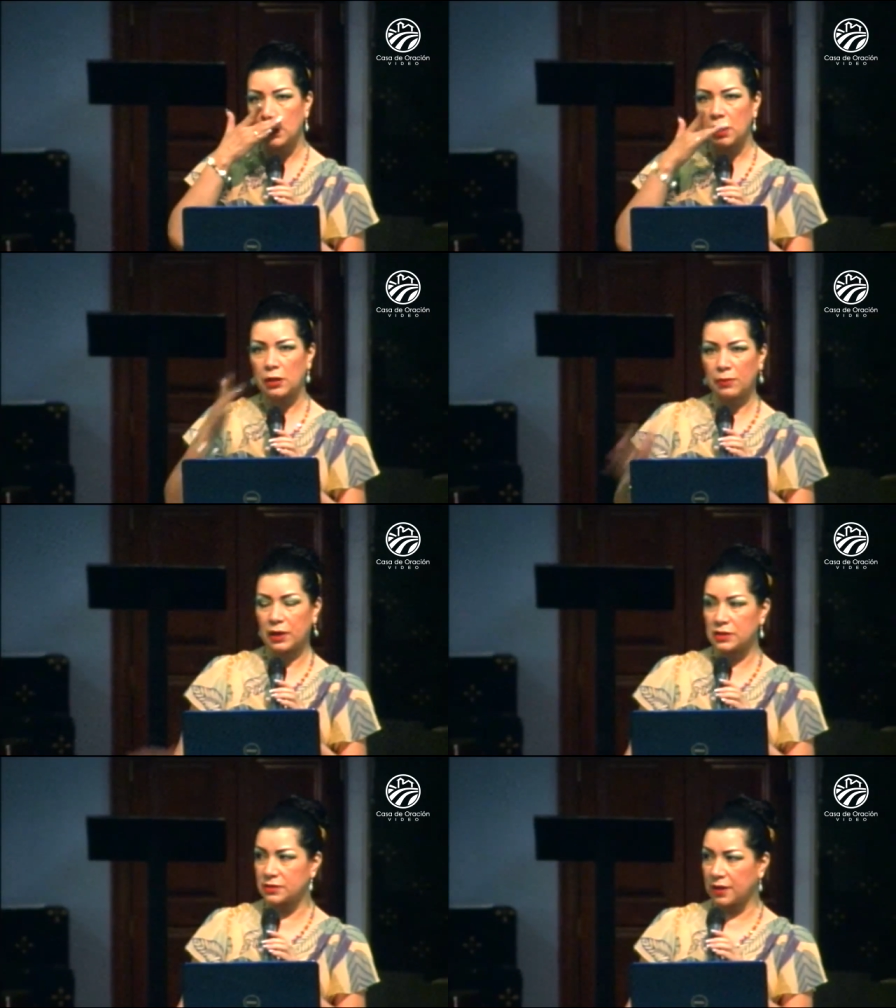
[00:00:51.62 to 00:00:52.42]
y van
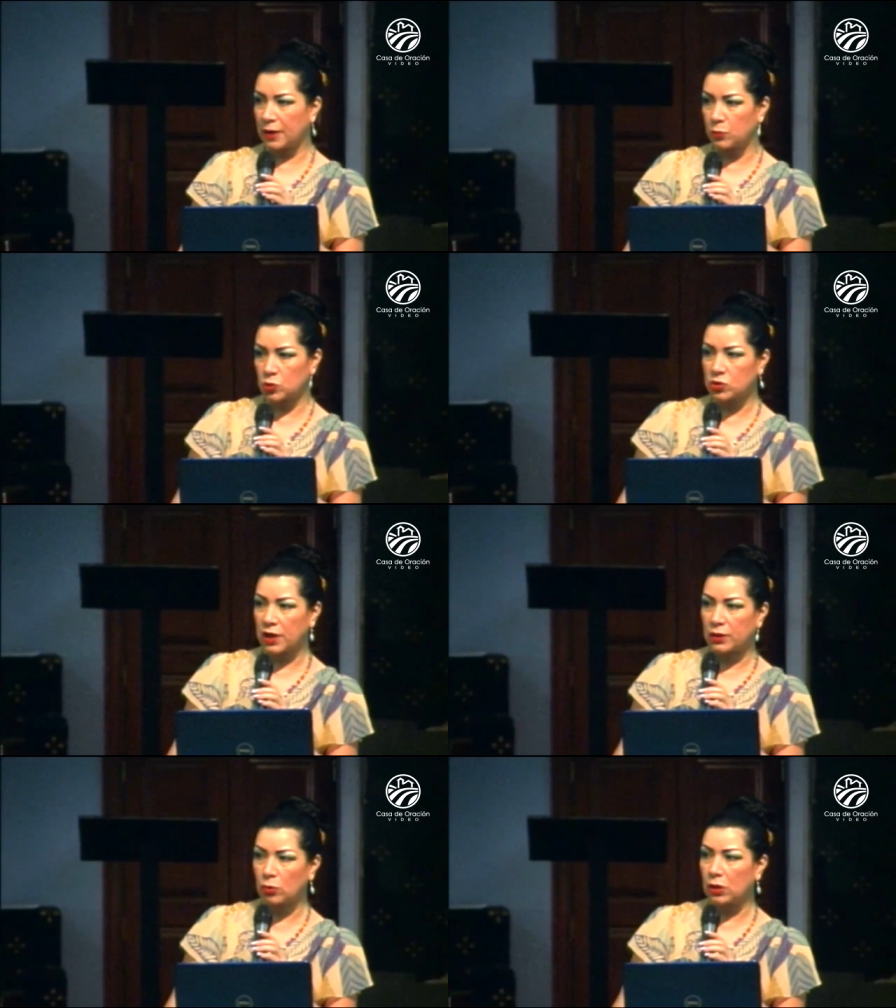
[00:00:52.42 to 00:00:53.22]
a estar
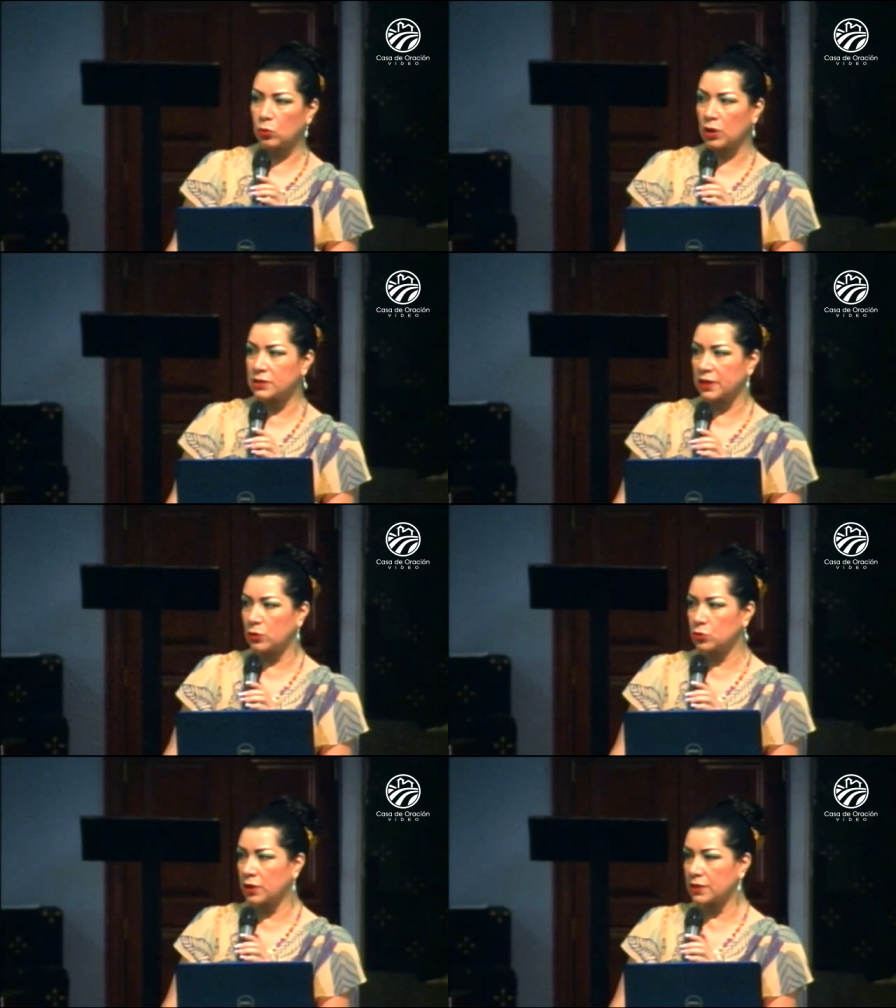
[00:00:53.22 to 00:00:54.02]
mostrando algunas
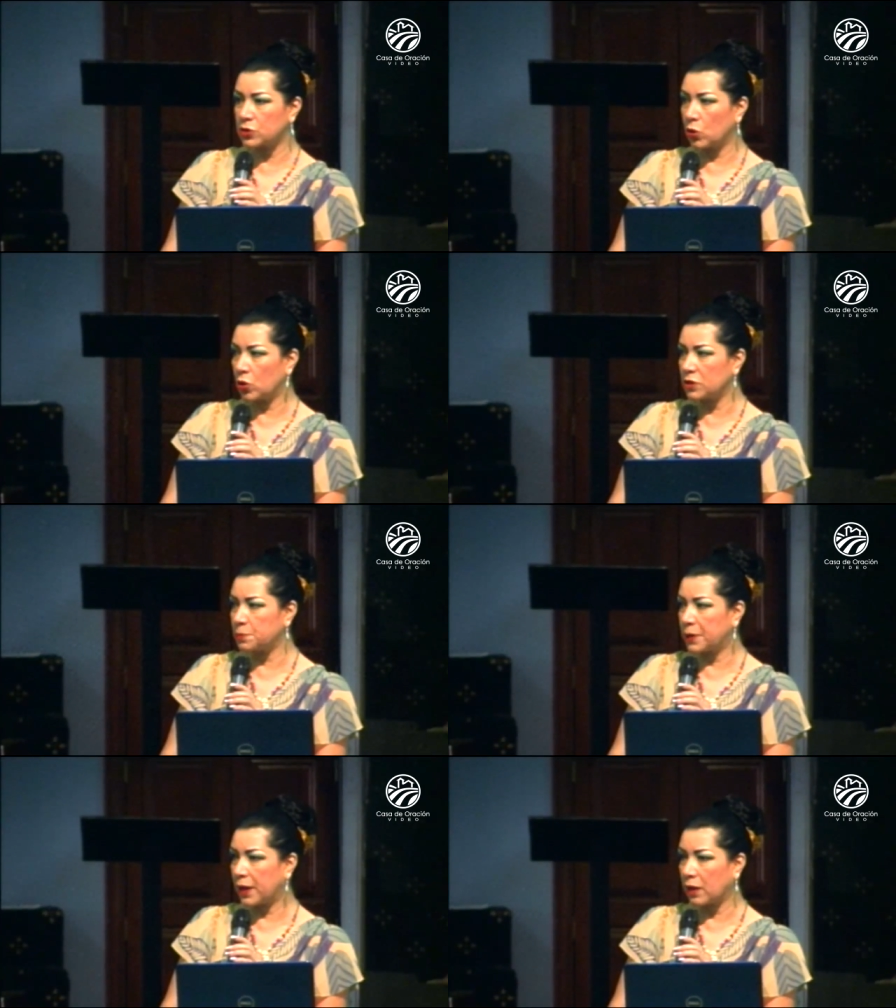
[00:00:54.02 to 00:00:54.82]
ilustraciones
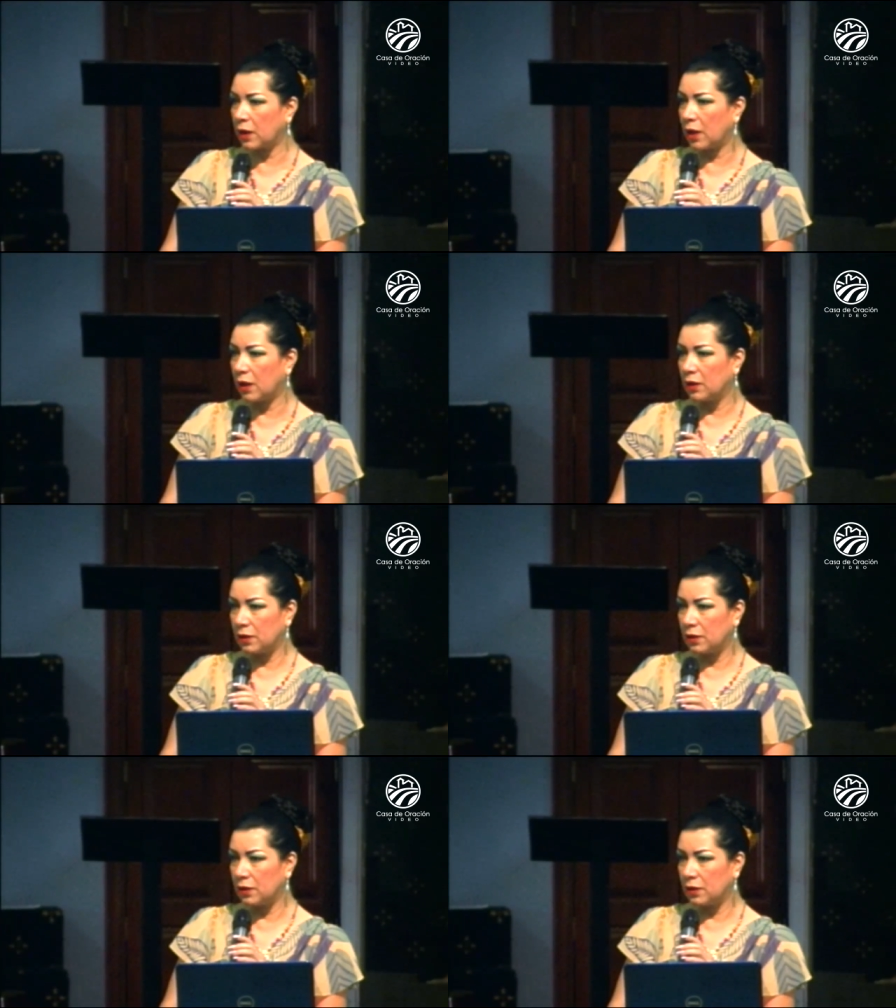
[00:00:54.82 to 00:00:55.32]
para que